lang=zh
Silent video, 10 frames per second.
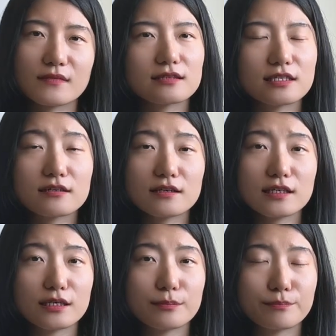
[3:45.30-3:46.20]
你可
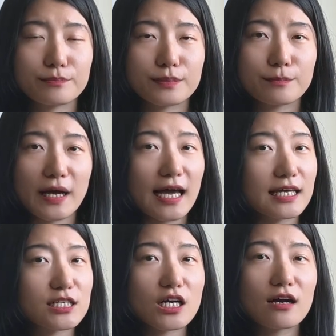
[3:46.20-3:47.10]
以拍
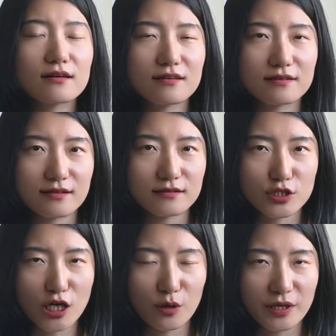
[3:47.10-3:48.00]
一张客厅的
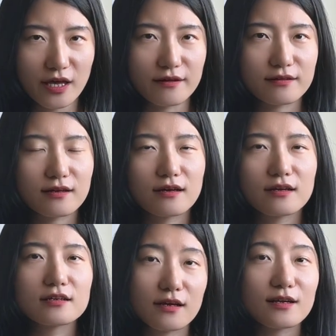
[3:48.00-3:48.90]
照片，
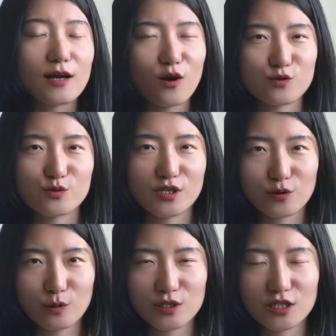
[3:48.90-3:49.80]
告诉人
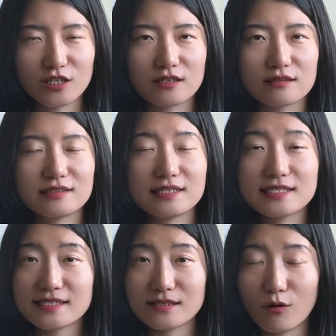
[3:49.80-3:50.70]
工智能你
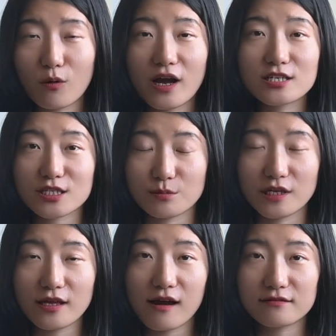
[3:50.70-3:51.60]
喜欢什么
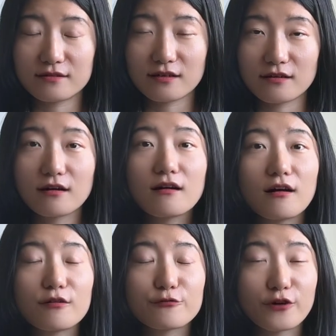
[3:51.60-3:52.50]
样的
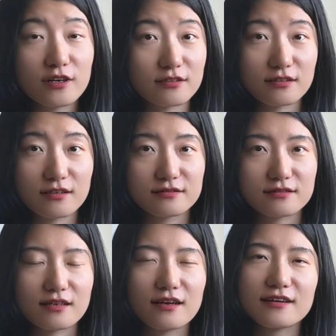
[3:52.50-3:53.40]
风格，
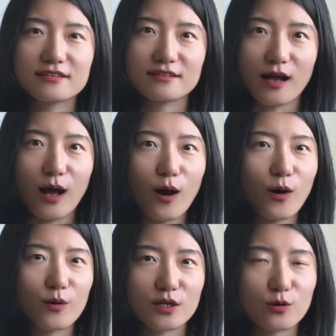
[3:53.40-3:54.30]
然
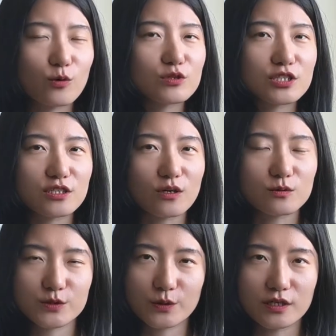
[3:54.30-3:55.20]
后人工智能
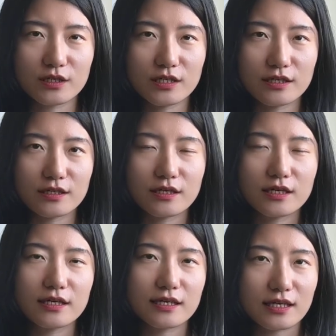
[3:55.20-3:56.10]
就可以
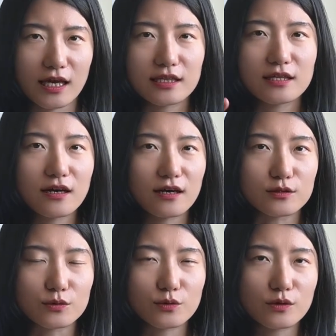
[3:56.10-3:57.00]
给你
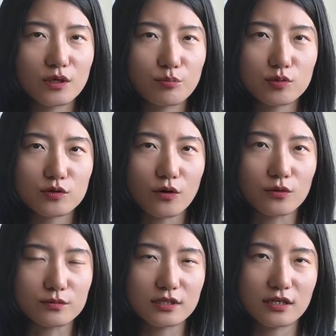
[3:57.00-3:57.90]
很多不
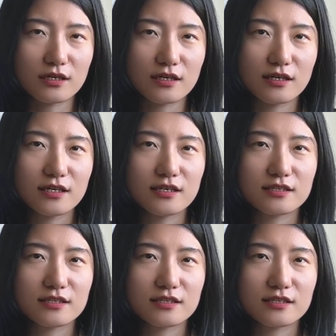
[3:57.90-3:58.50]
同的。